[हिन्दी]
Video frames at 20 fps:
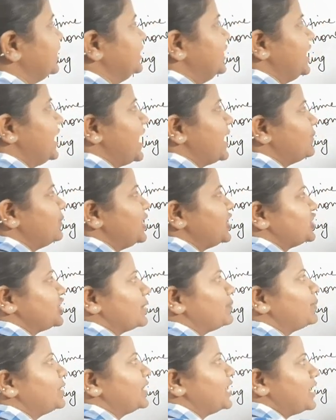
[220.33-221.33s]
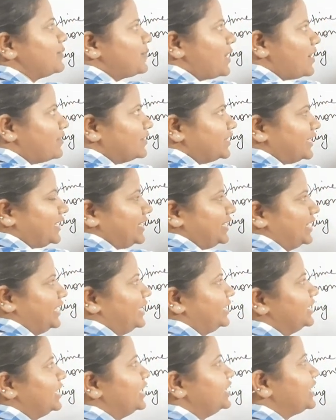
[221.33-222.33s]
ये हमेशा बिना पावर के
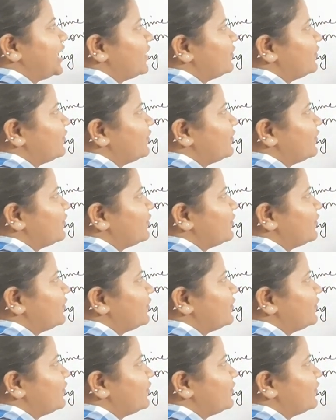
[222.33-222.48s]
रहेंगे या